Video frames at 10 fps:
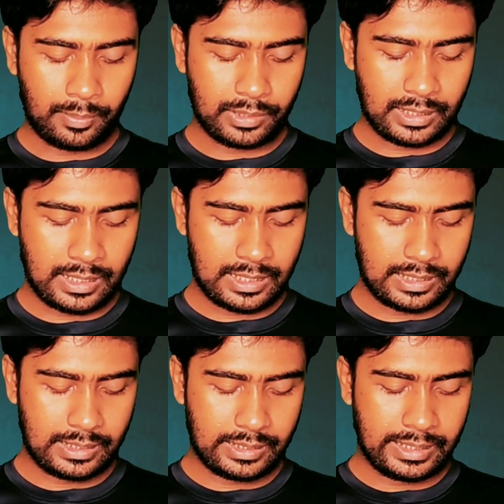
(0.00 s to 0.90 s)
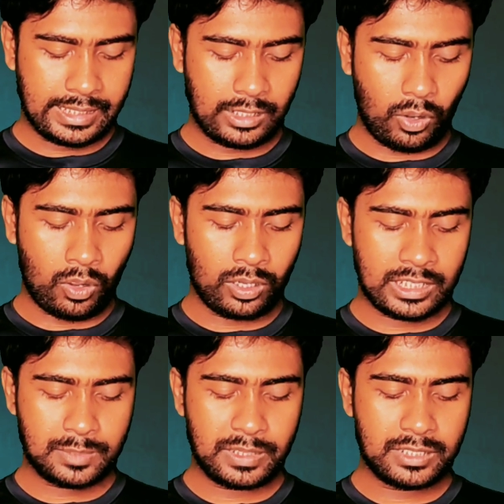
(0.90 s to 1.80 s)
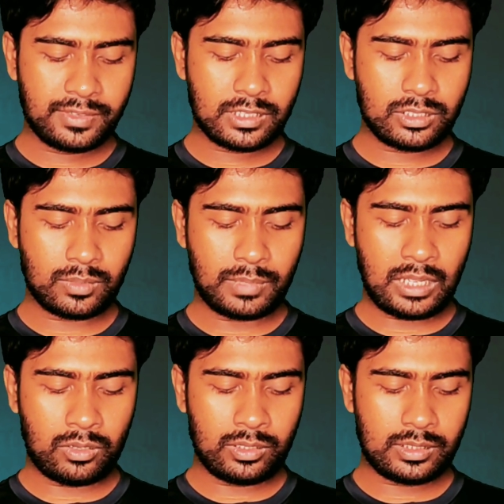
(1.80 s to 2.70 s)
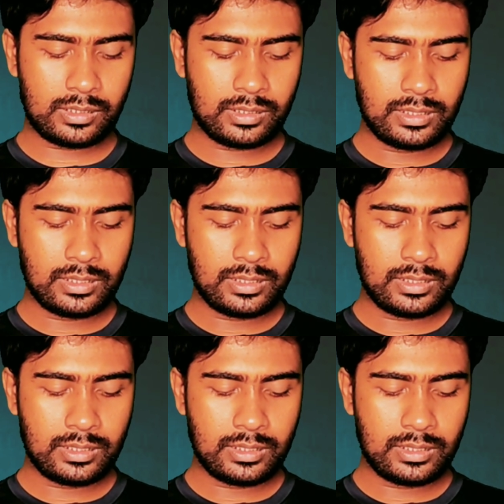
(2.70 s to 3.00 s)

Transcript: আপনারা এখানে অল স্পেসিফিকেশন বা অল